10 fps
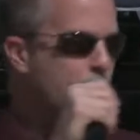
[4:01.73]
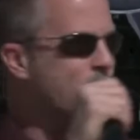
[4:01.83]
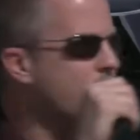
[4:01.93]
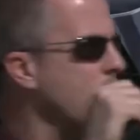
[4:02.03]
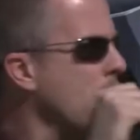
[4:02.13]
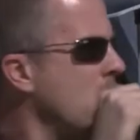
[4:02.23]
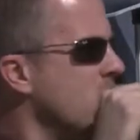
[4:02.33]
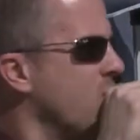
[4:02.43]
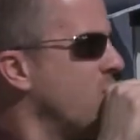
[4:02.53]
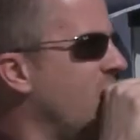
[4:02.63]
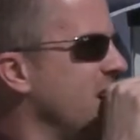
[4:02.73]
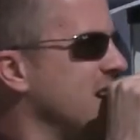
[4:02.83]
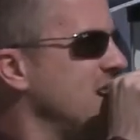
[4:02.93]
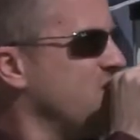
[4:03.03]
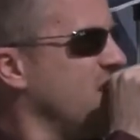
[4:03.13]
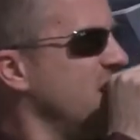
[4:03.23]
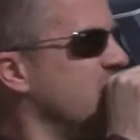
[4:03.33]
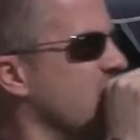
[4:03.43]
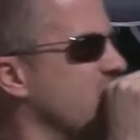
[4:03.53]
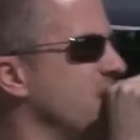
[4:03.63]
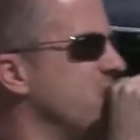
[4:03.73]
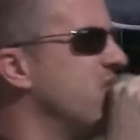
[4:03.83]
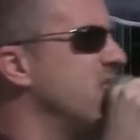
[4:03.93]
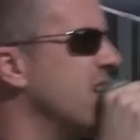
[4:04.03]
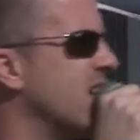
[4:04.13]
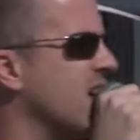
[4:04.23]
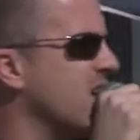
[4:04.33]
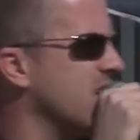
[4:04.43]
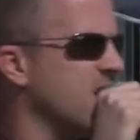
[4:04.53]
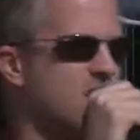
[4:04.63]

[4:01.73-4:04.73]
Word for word: Hm, ein Teil staatlicher Gewalt steht hier gleich